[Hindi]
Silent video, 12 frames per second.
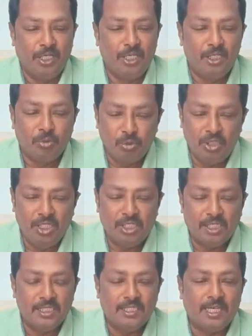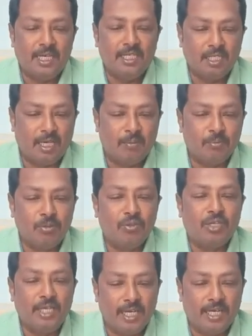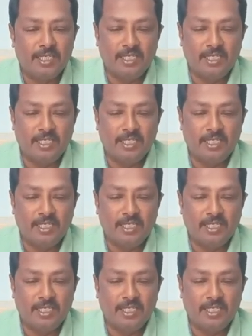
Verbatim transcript: इस उद्देश्य के साथ आपको तैयार